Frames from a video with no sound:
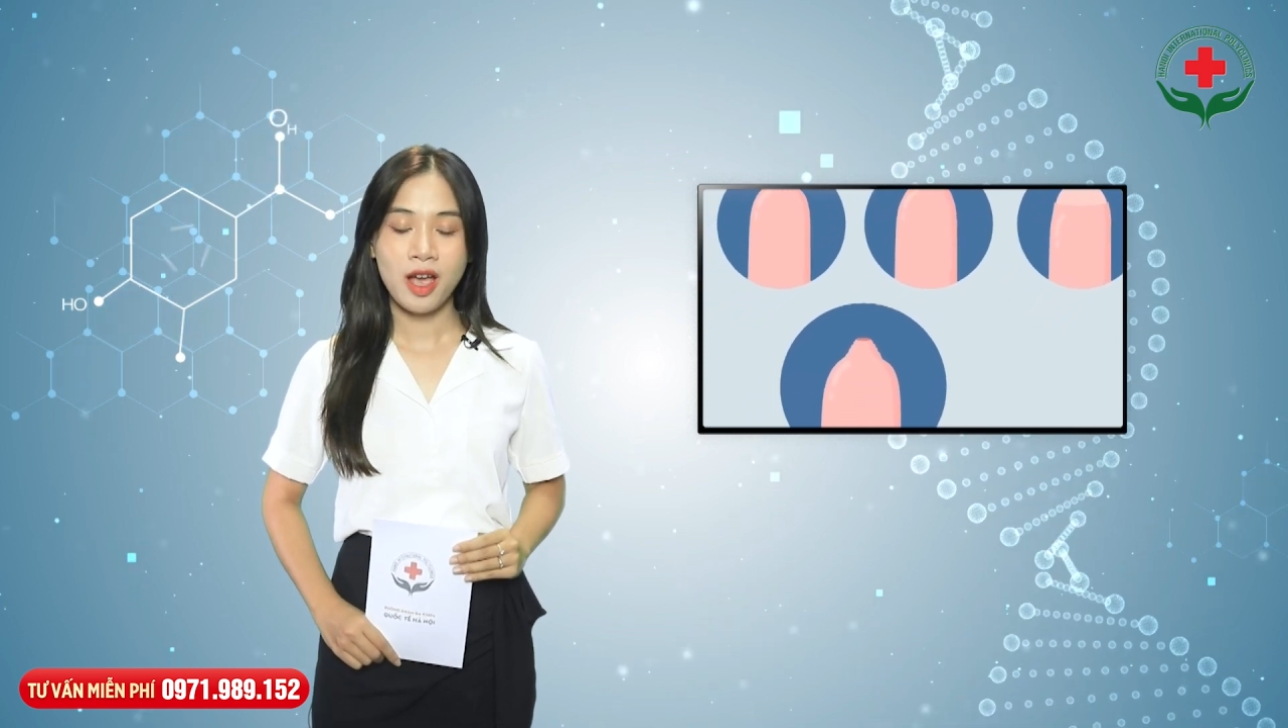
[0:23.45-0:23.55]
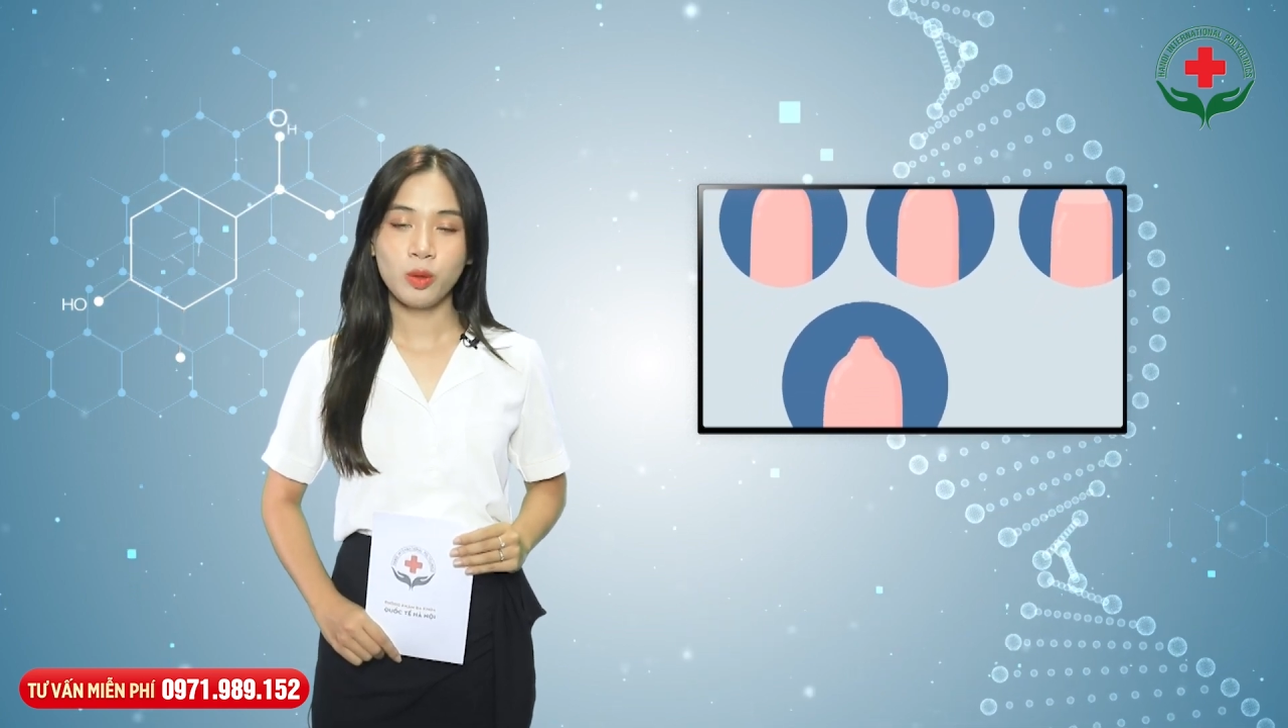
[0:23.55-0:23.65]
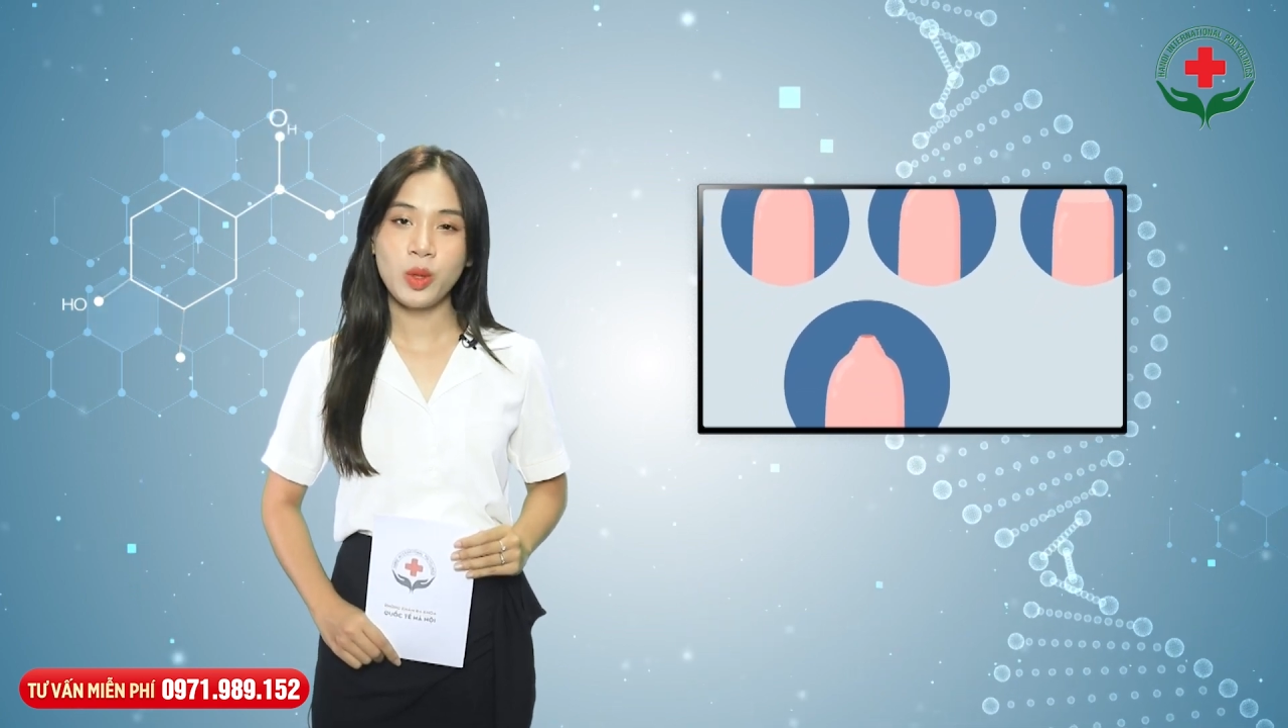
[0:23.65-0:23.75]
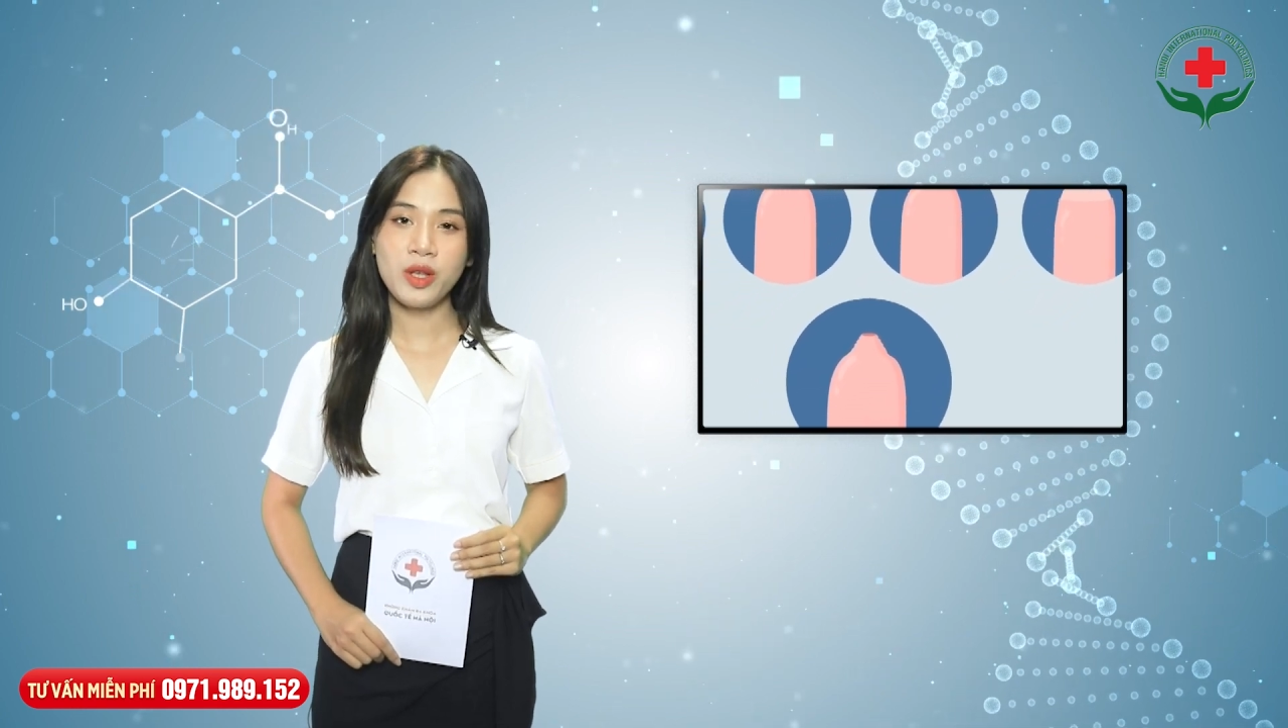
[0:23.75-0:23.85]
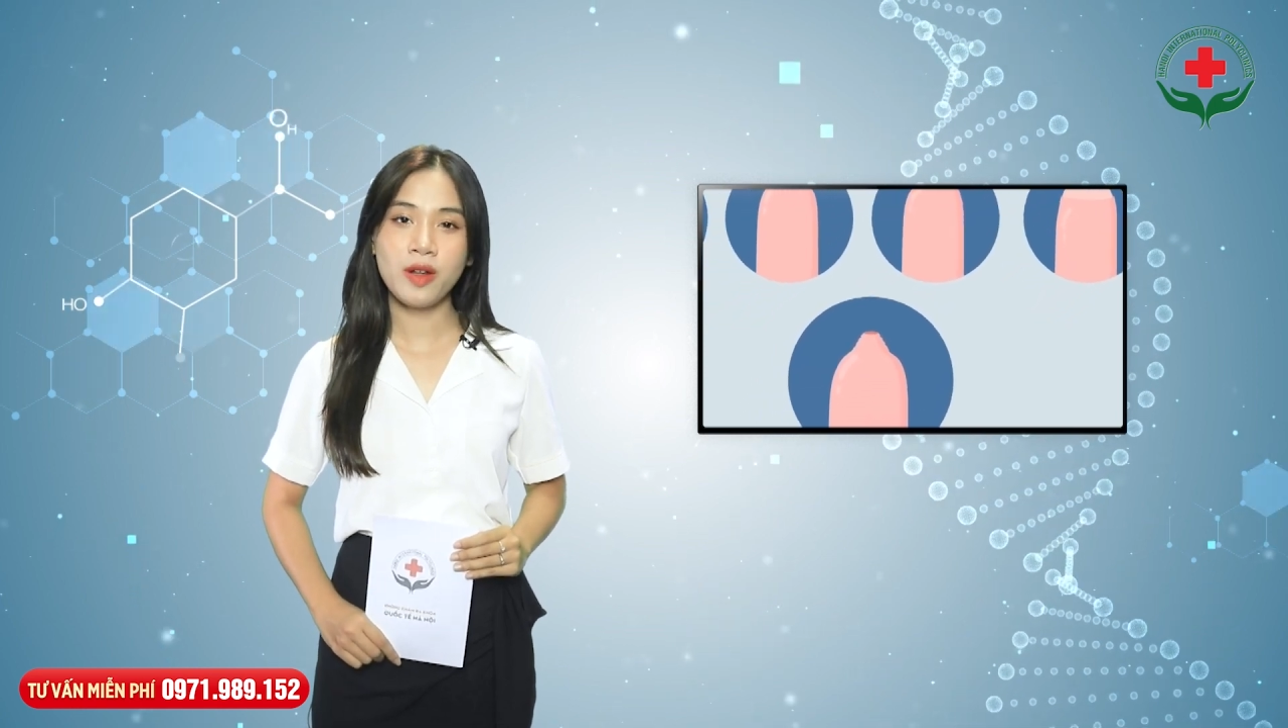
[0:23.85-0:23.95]

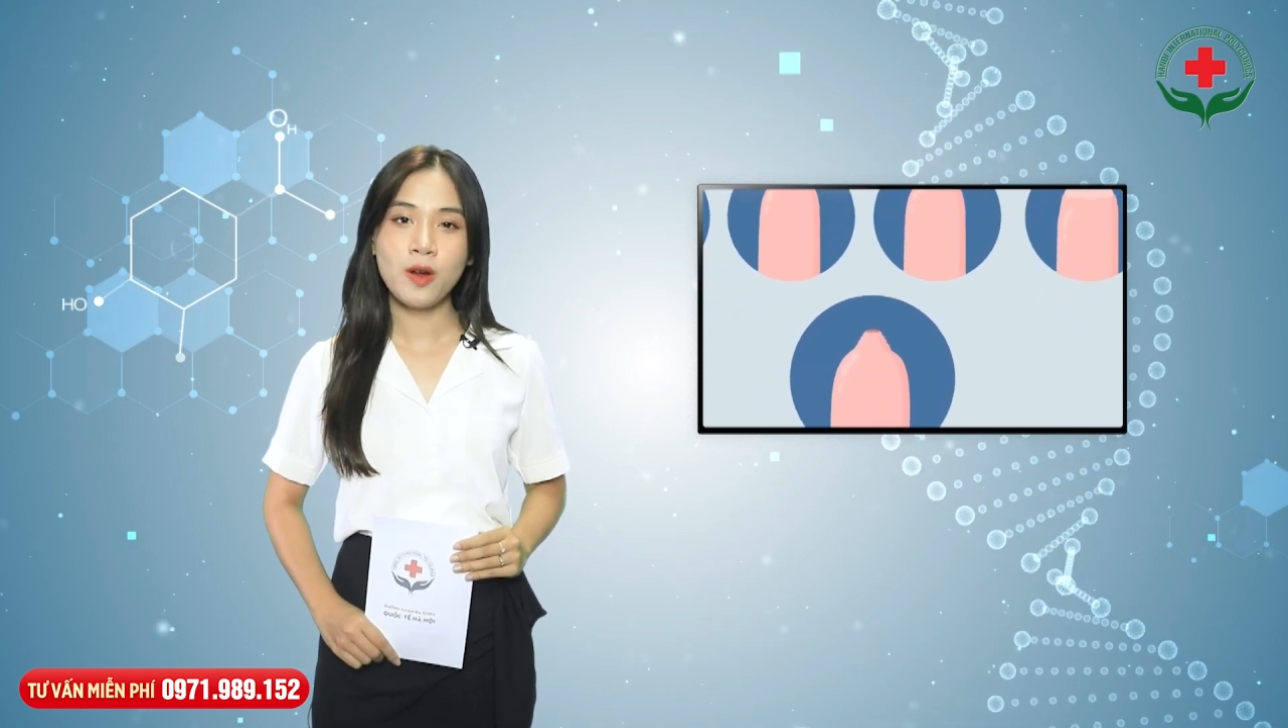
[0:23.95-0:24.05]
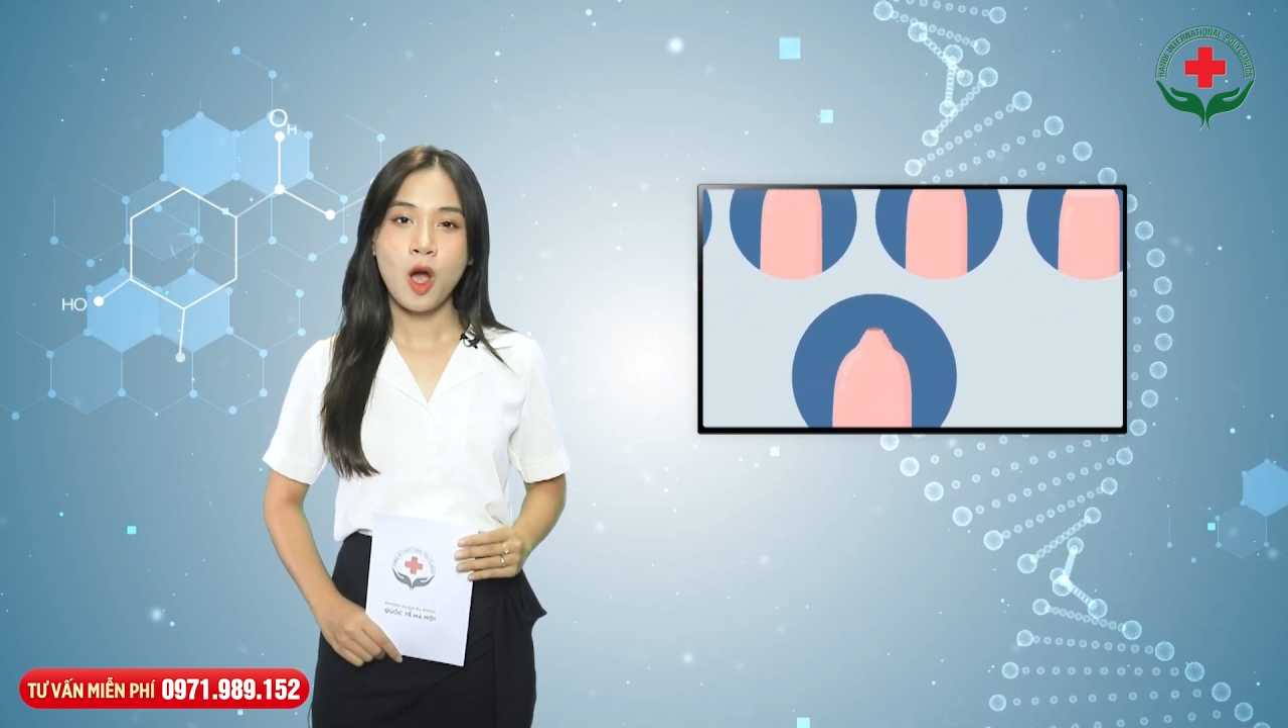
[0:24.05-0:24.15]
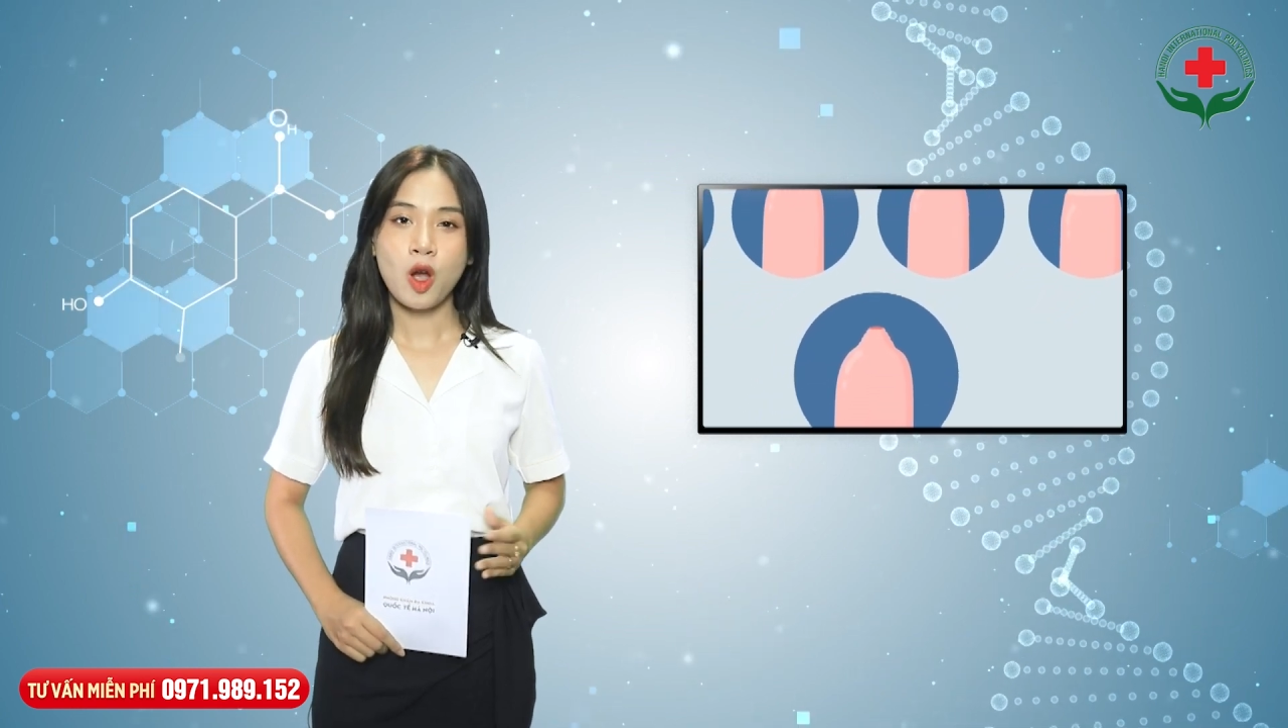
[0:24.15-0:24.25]
Tuy nhiên,